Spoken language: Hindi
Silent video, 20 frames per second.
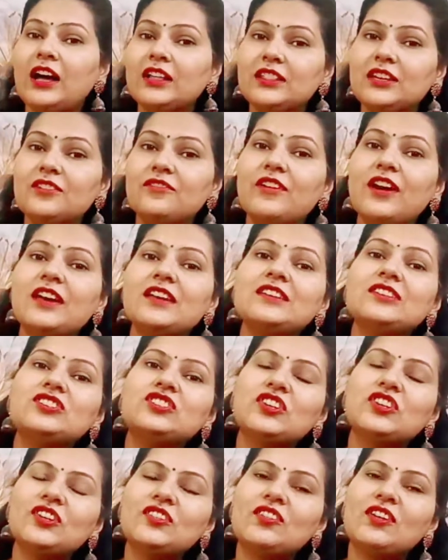
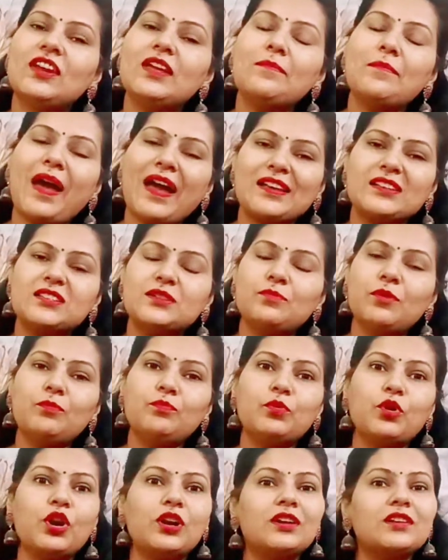अदरवाइज जनरली
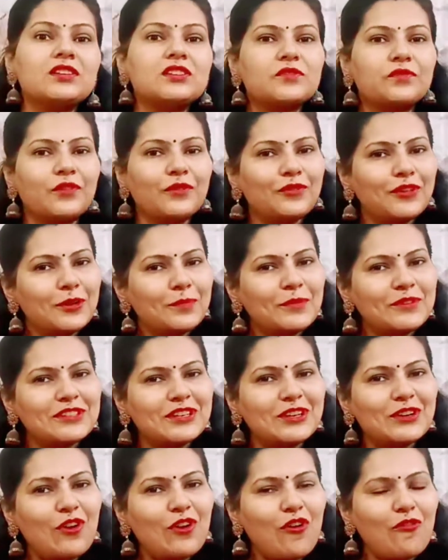मैक्सिमम प्रोडक्ट्स फिफ्टी
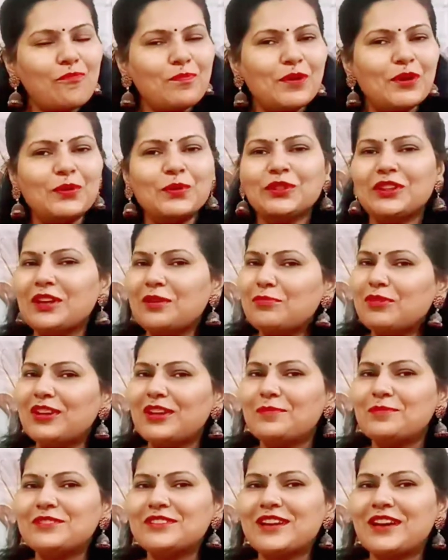परसेंट ऑफ पर होते हैं
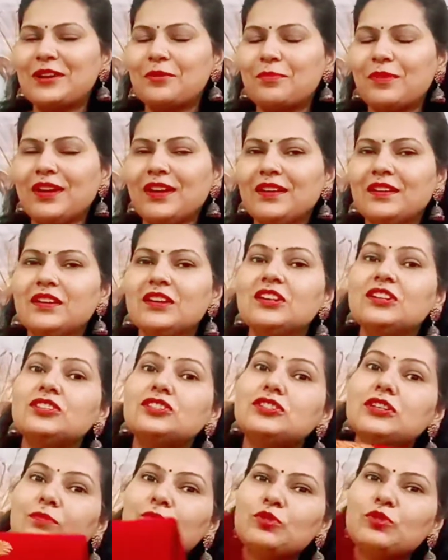मीना बाजार में
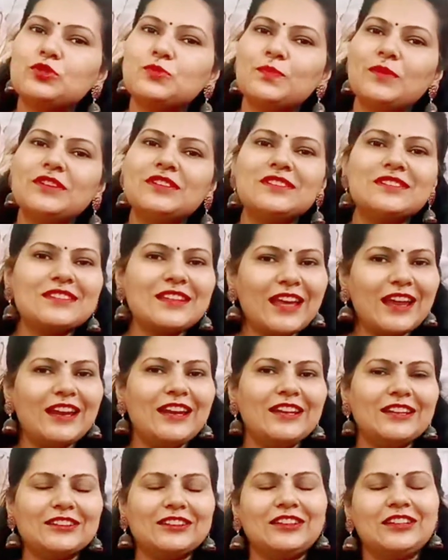जब उस पर
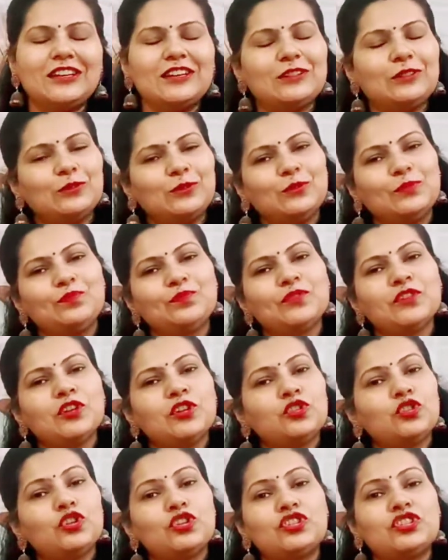सेल लगती है तो
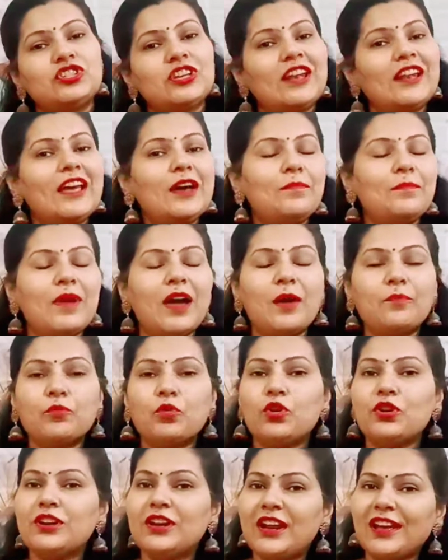तो चलिए अब मैं
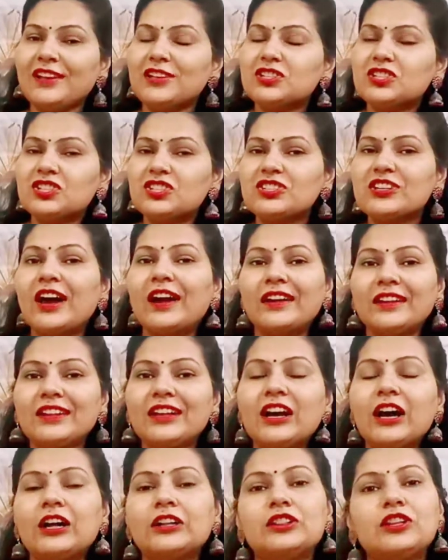आपको नेक्स्ट साड़ी
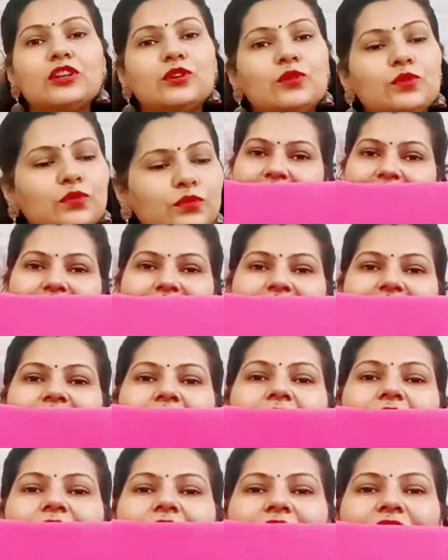दिखाती हूँ नेक्स्ट
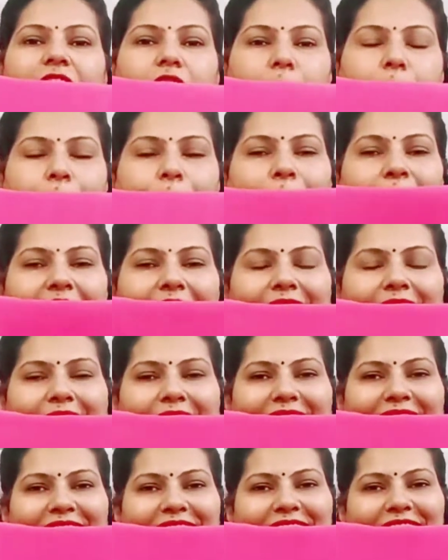साड़ी ये पिंक
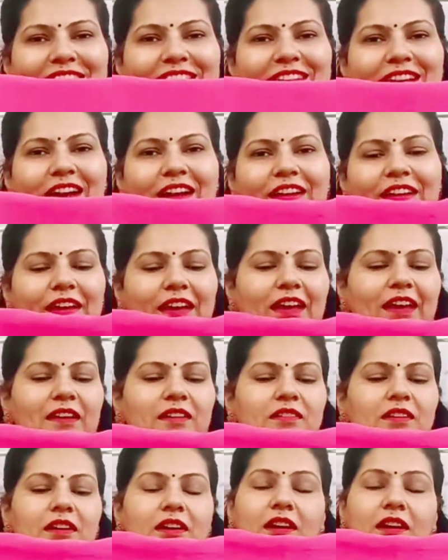कलर की साड़ी है